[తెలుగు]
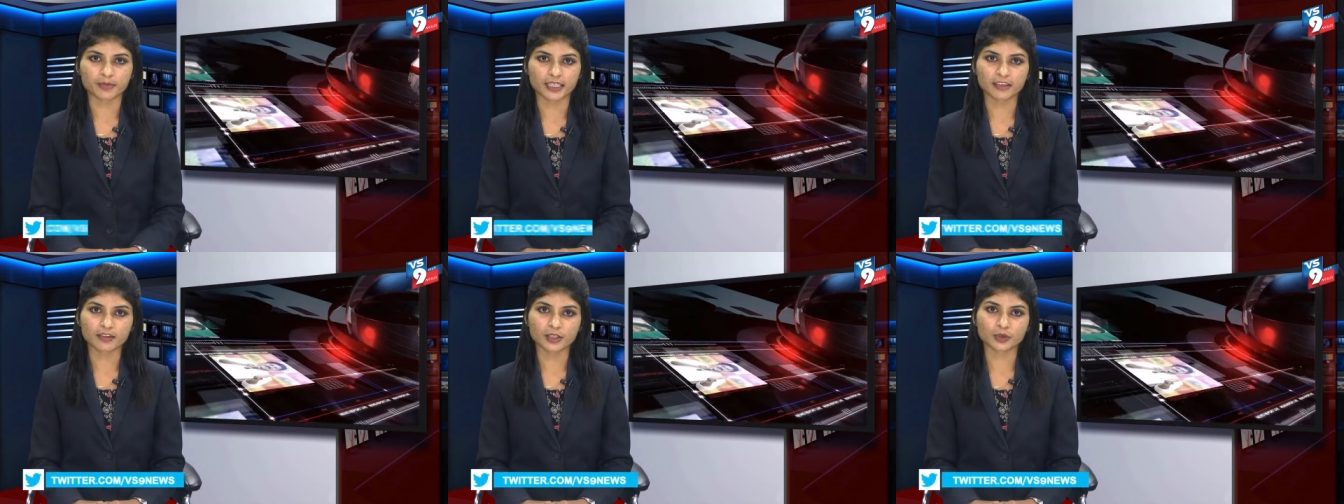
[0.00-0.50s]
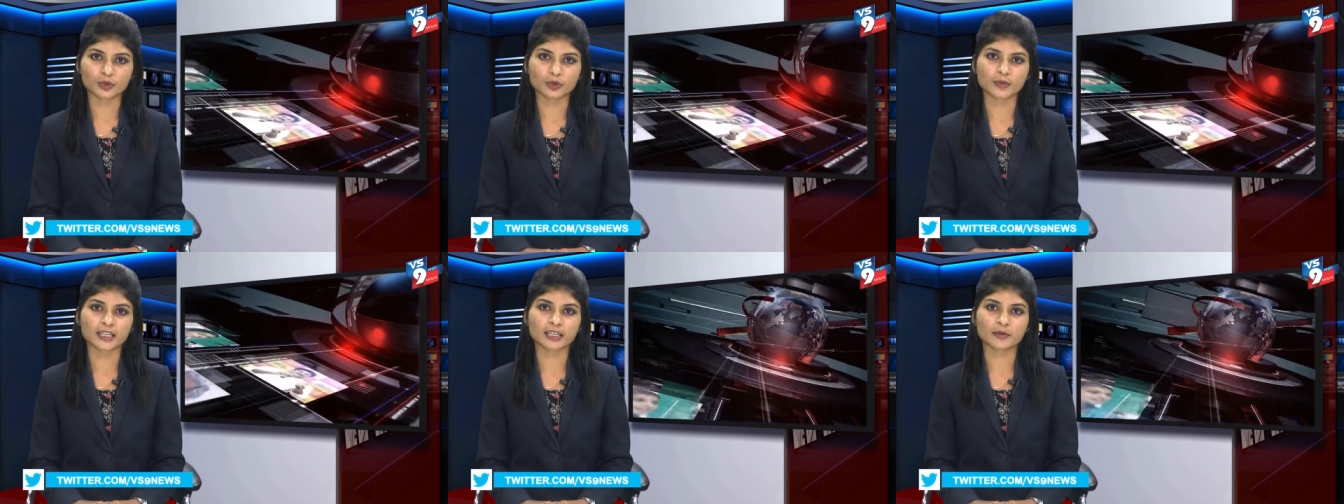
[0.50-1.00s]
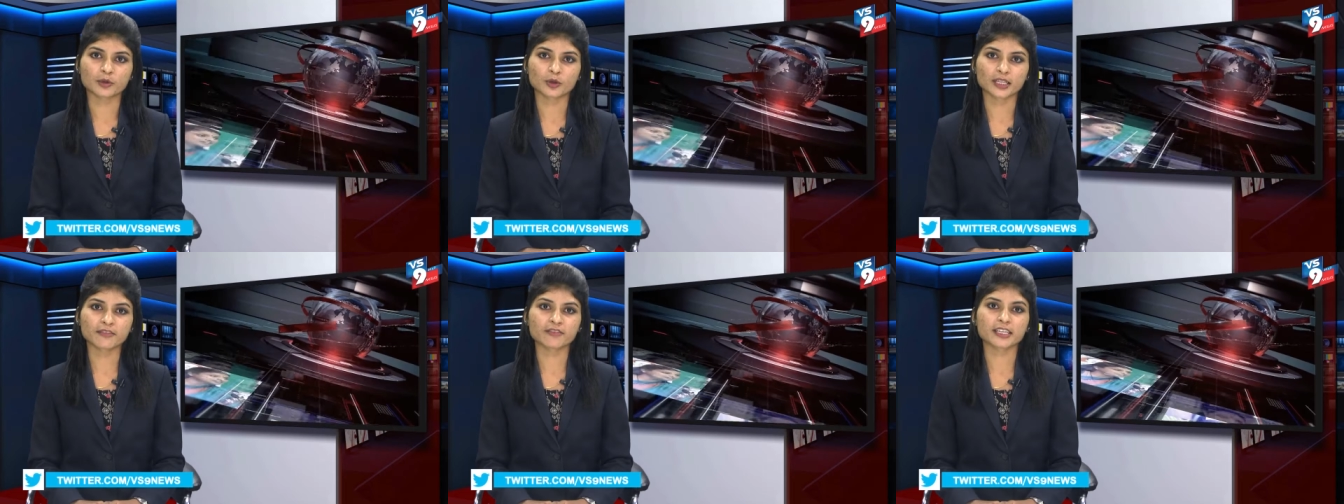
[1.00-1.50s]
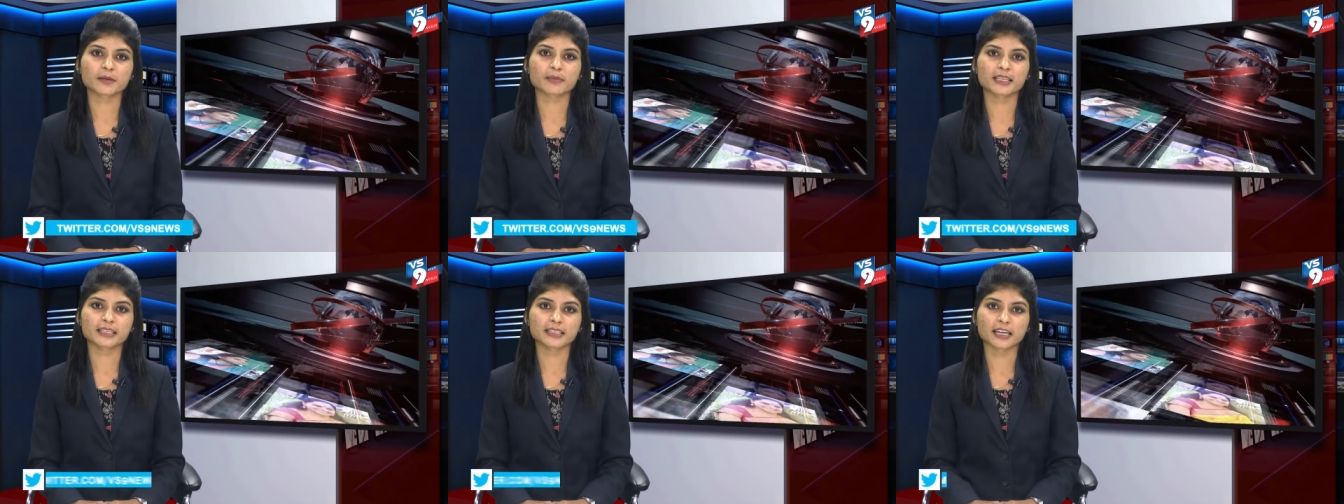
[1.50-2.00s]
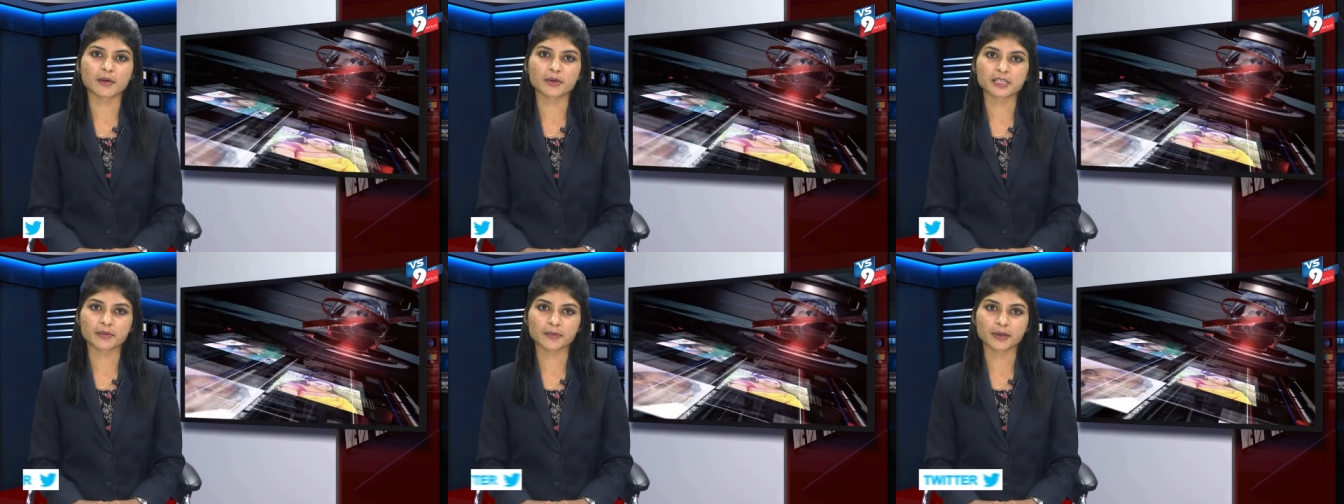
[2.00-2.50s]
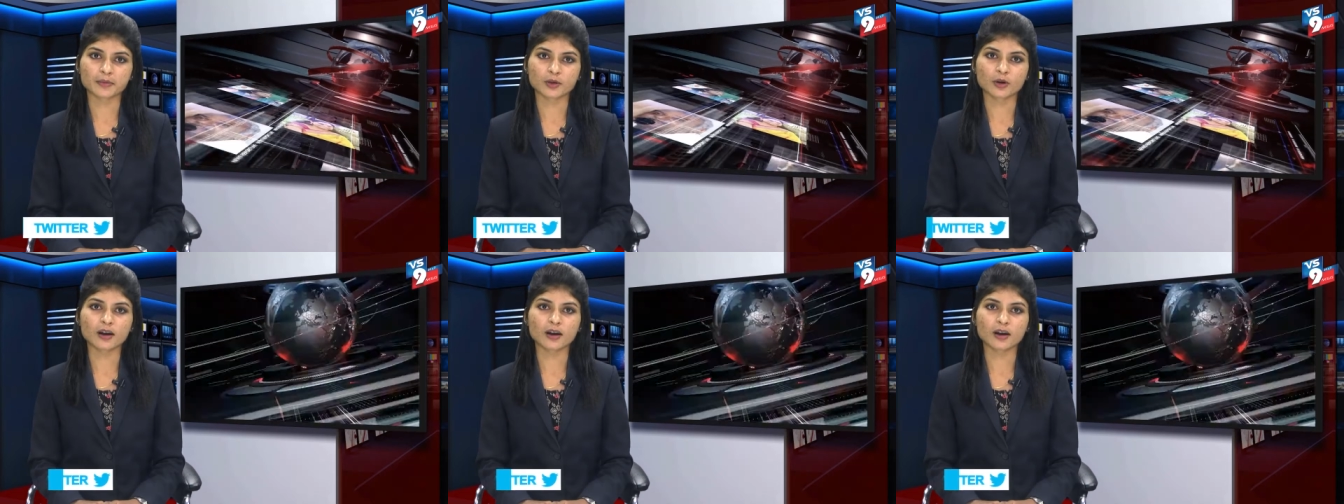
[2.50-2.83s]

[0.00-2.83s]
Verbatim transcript: పెద్దవాడుగూరు మండలంలోని వీరపల్లి గ్రామ సమీపంలో